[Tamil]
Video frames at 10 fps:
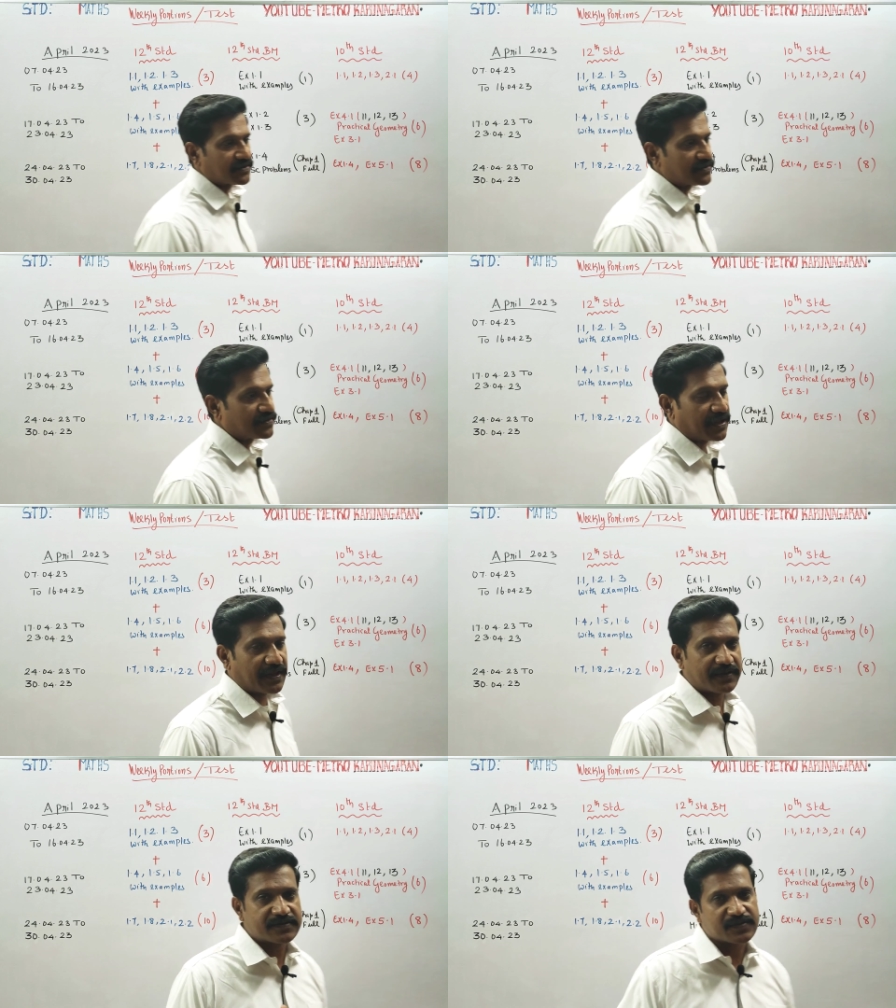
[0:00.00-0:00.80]
இருக்கும்
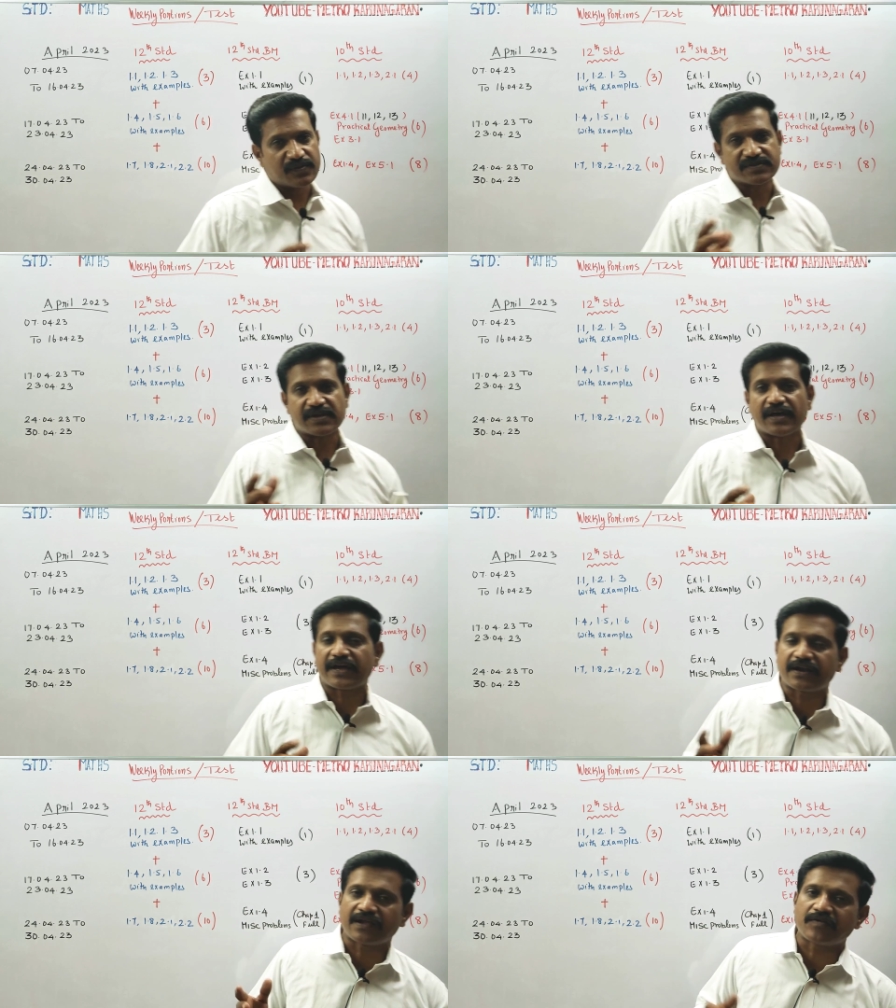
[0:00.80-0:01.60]
நிறையா ஸ்கூல்ஸில்
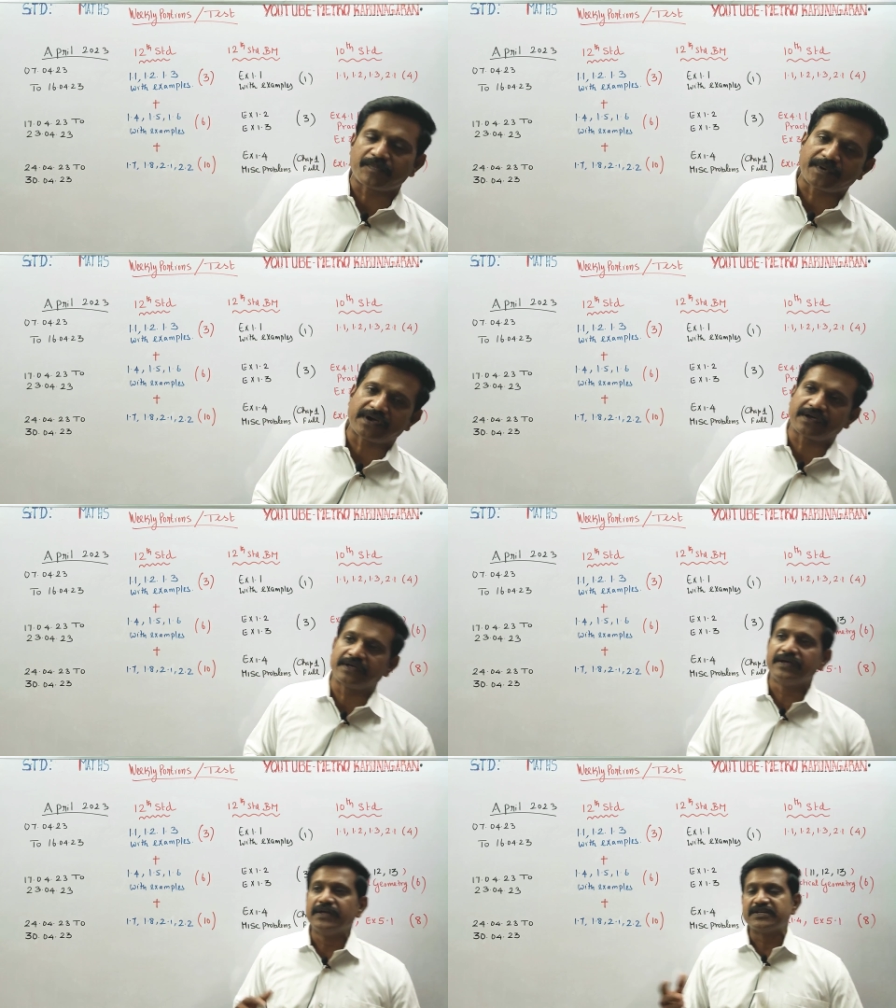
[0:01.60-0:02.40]
அரை நாள் வைப்பாங்க
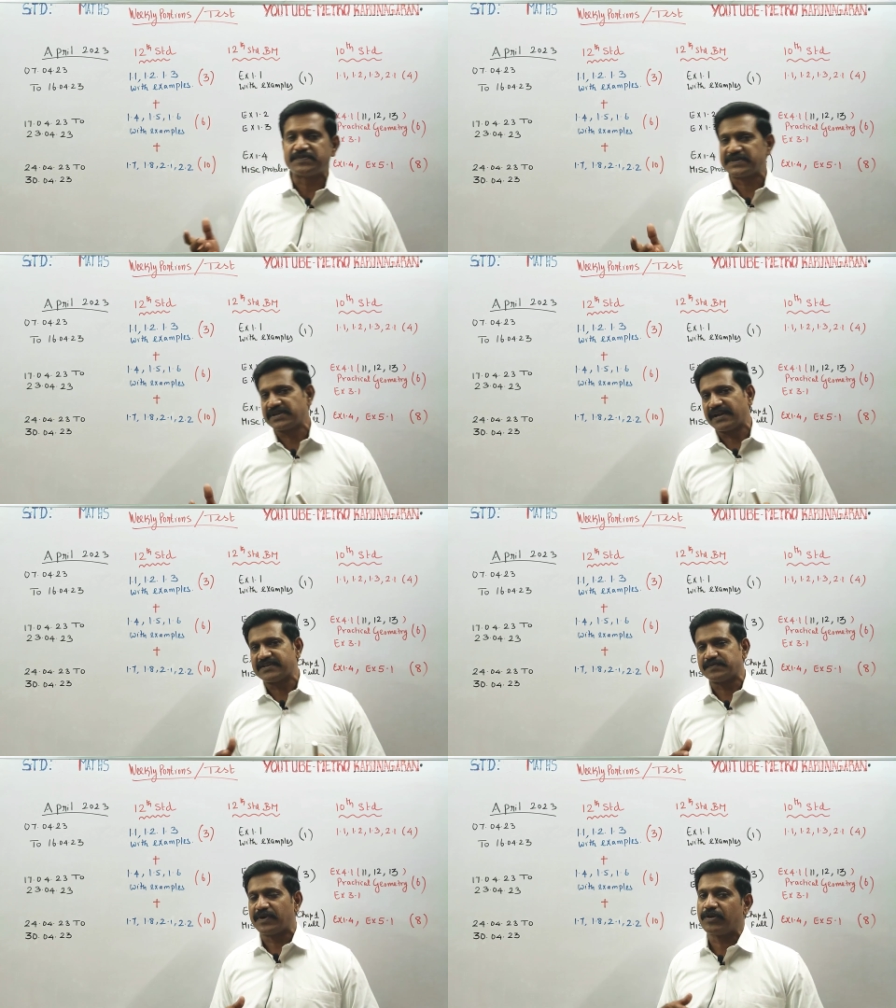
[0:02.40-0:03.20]
ஸ்பெஷல்
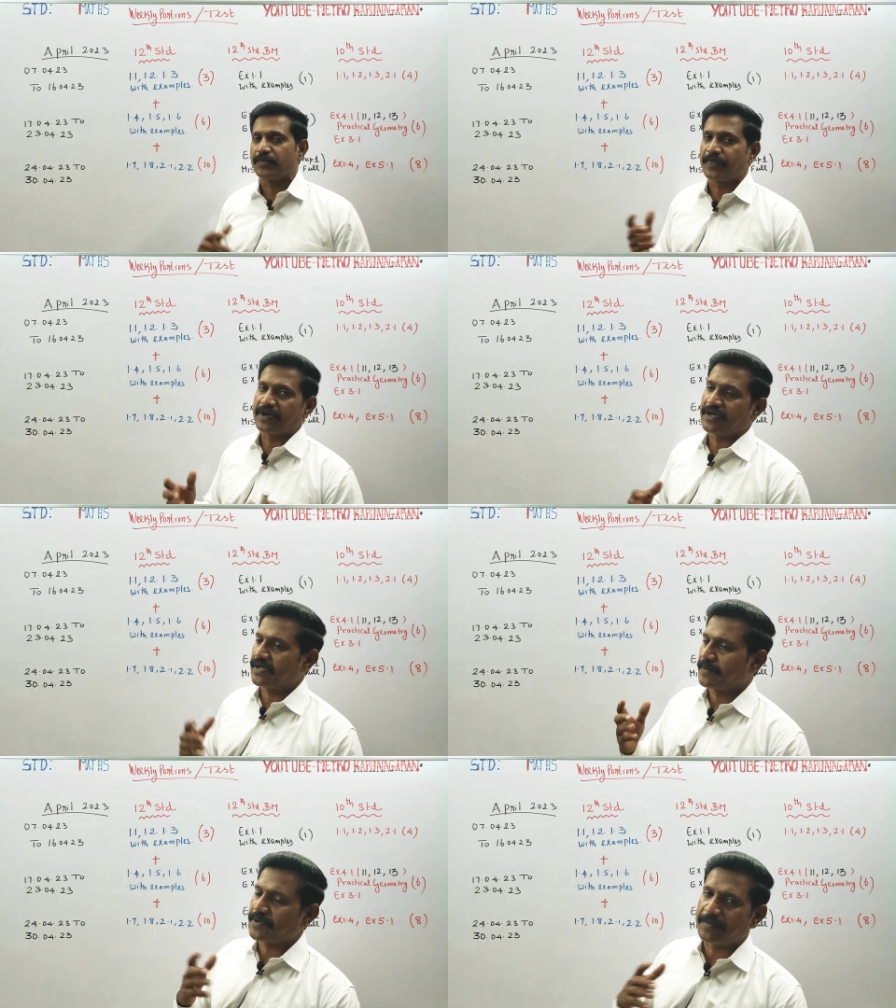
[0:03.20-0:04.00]
கிளாஸ் மாதிரி வைப்பாங்க
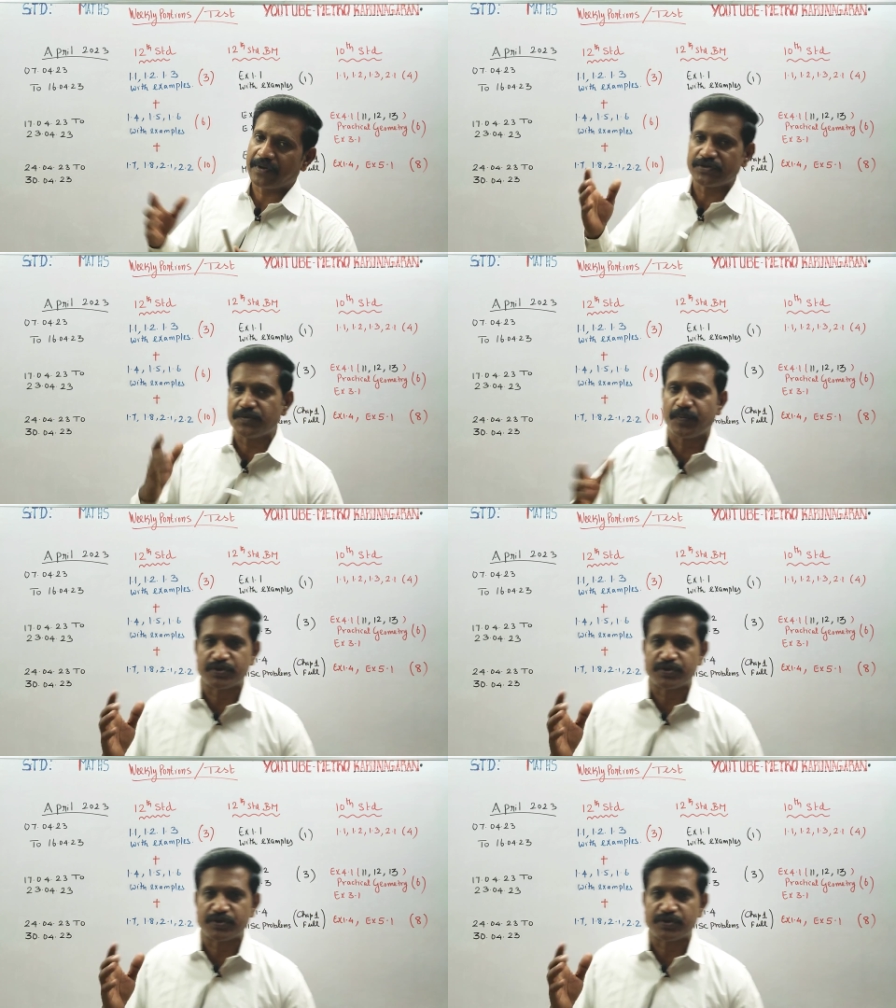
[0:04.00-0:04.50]
அப்படி அப்படியே கொஞ்சம்